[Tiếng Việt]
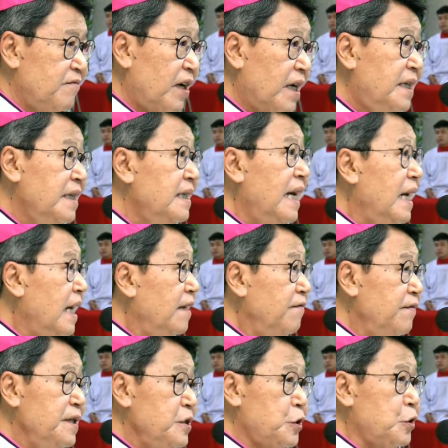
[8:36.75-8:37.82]
và khi
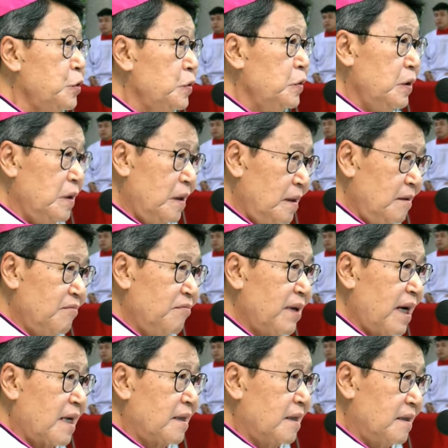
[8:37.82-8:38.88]
đến với chúa
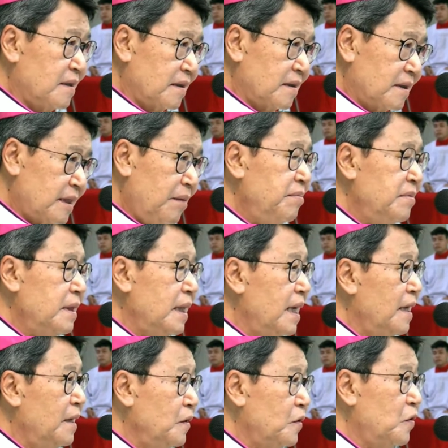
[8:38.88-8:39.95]
bằng tâm
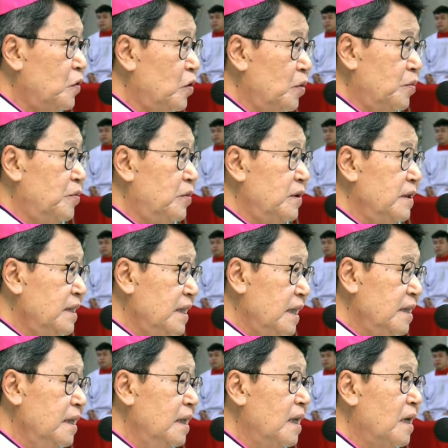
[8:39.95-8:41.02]
thế của
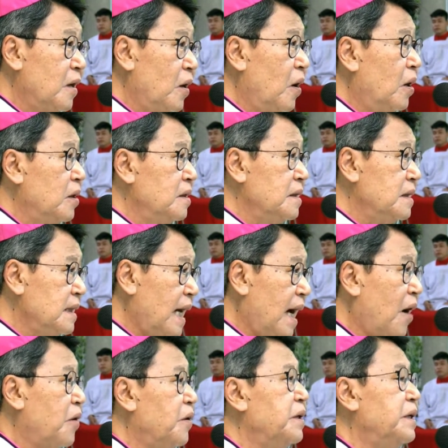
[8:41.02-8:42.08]
những đứa con
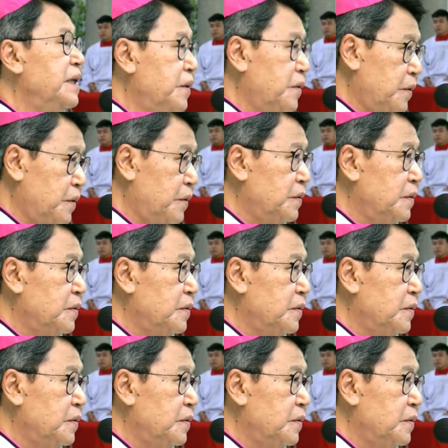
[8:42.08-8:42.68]
thảo hiếu